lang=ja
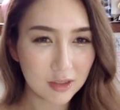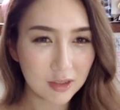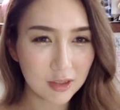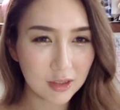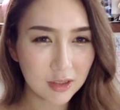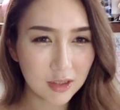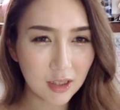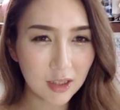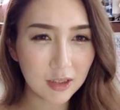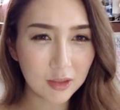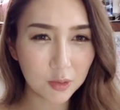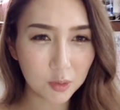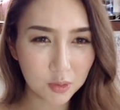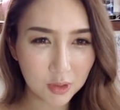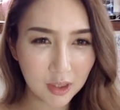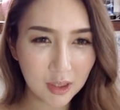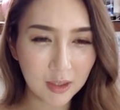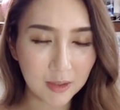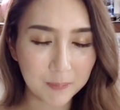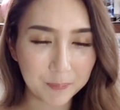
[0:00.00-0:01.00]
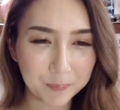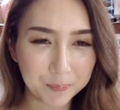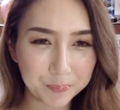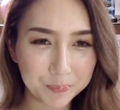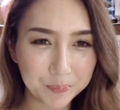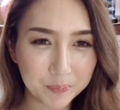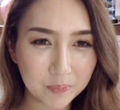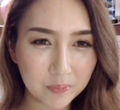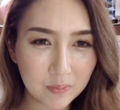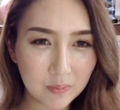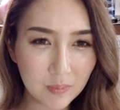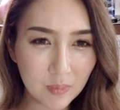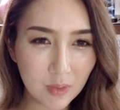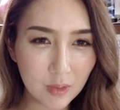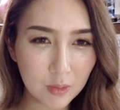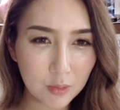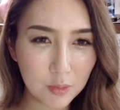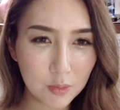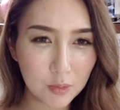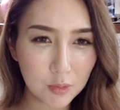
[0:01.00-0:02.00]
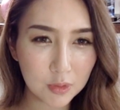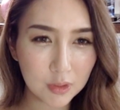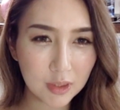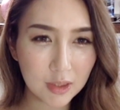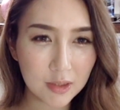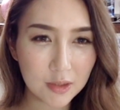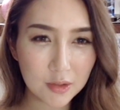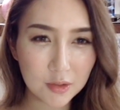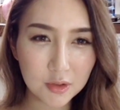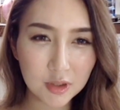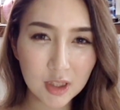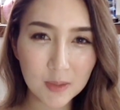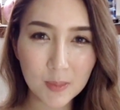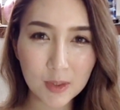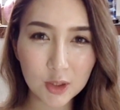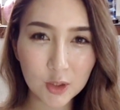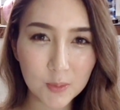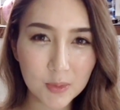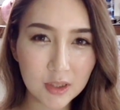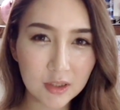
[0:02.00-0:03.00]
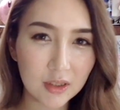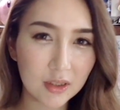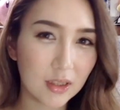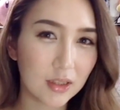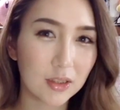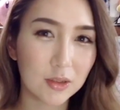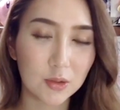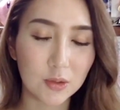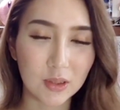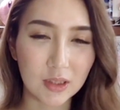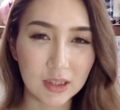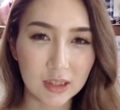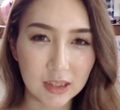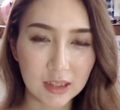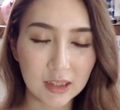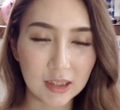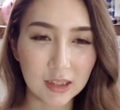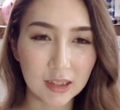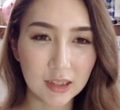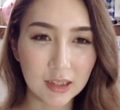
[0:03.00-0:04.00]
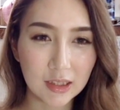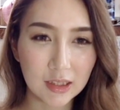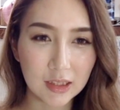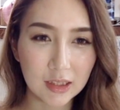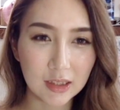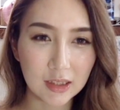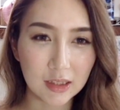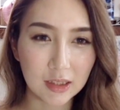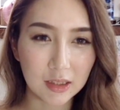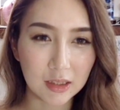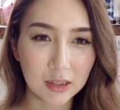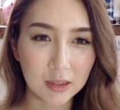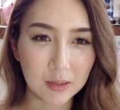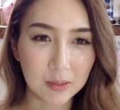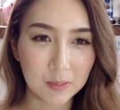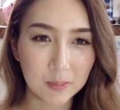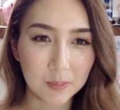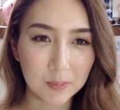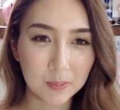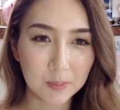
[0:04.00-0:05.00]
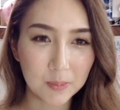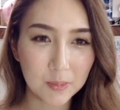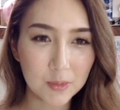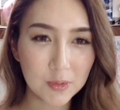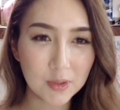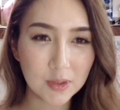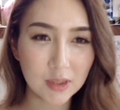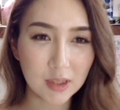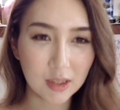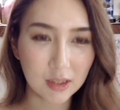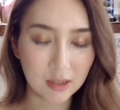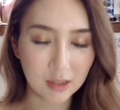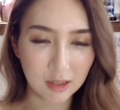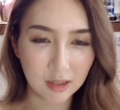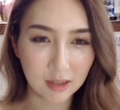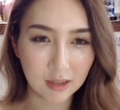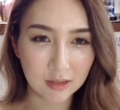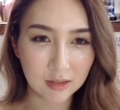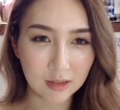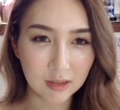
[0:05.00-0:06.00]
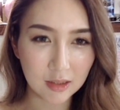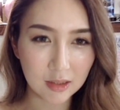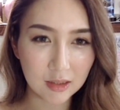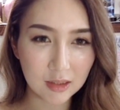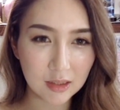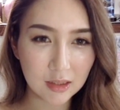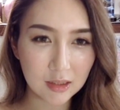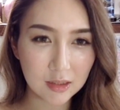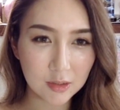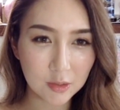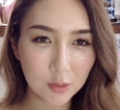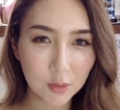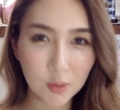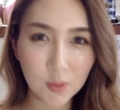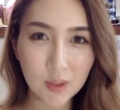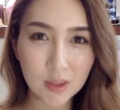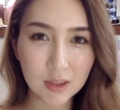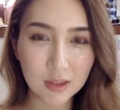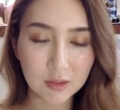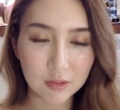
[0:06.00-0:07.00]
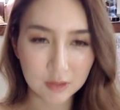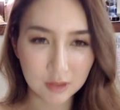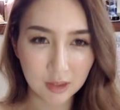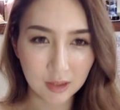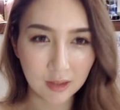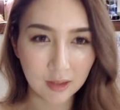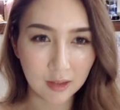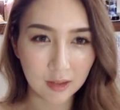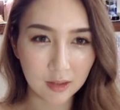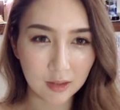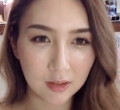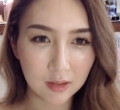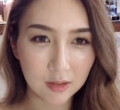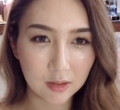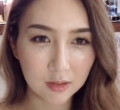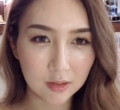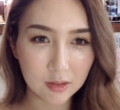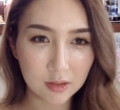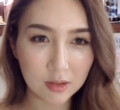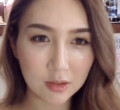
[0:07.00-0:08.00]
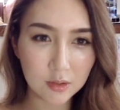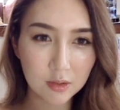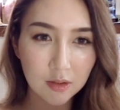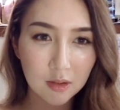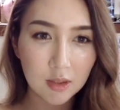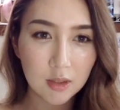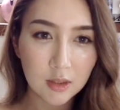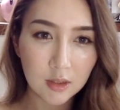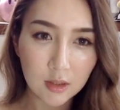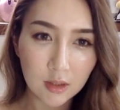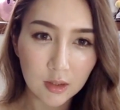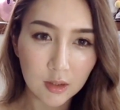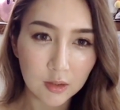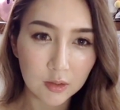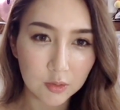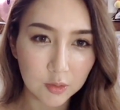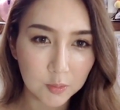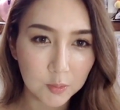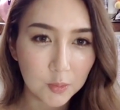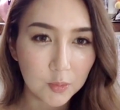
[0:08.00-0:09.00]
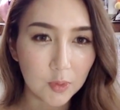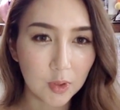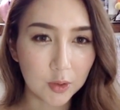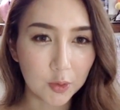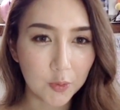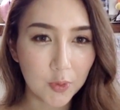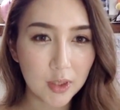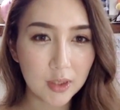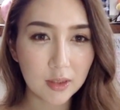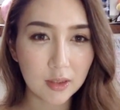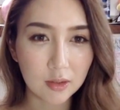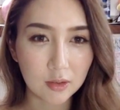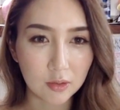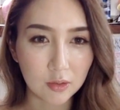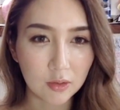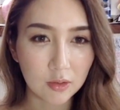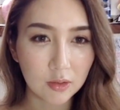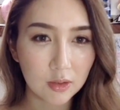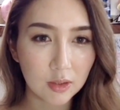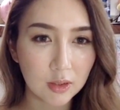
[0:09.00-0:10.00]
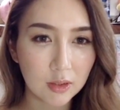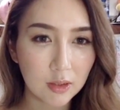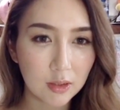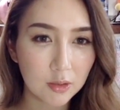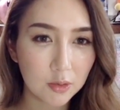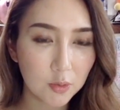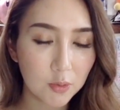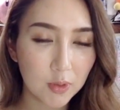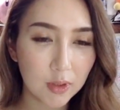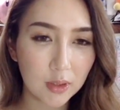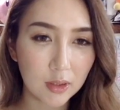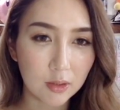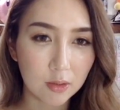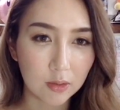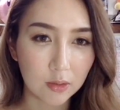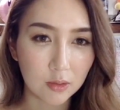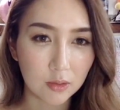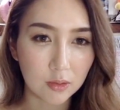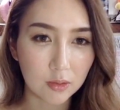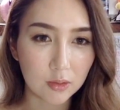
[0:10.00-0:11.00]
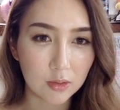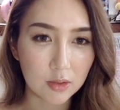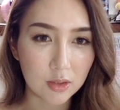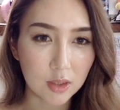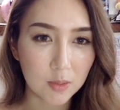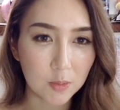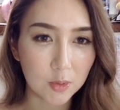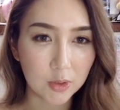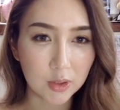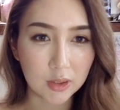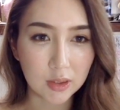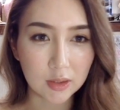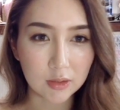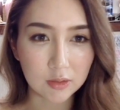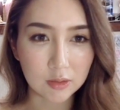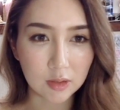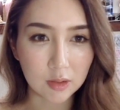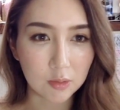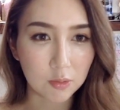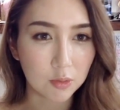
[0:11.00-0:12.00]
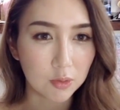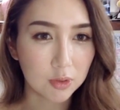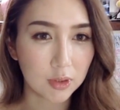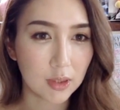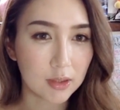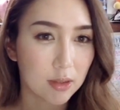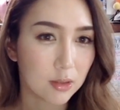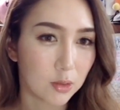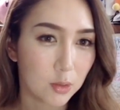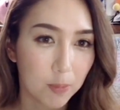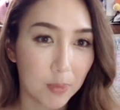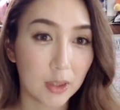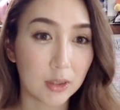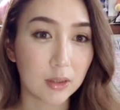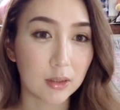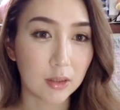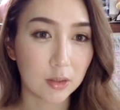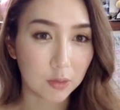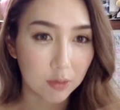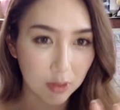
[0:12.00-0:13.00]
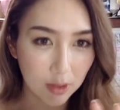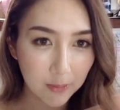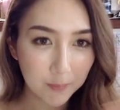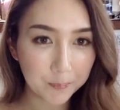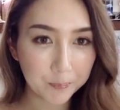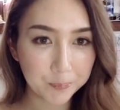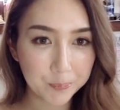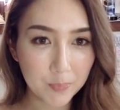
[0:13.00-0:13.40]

意外とねこう単色でまとめるってなった時に、モンスターがなかなか揃わなくて、私フェンリル、光のフェンリルしか持ってなくて、このターさんのパーティーだとね。